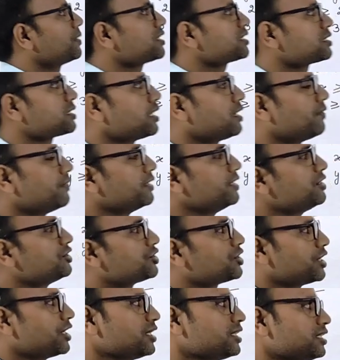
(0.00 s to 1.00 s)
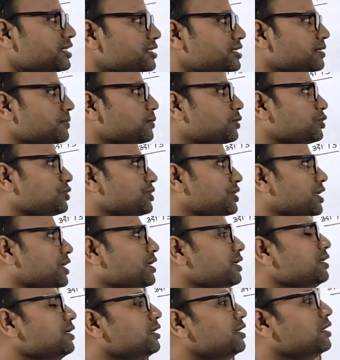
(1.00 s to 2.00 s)
प्रश्नावली छः दशमलव
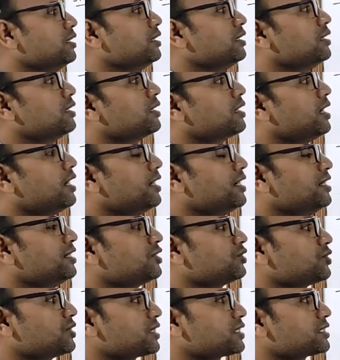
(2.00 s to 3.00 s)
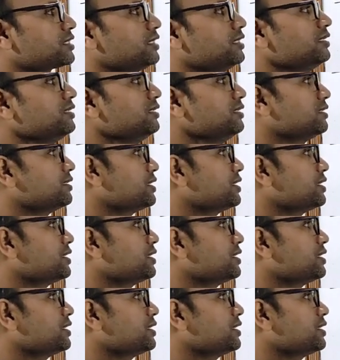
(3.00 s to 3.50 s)
तीन का इंट्रोडक्शन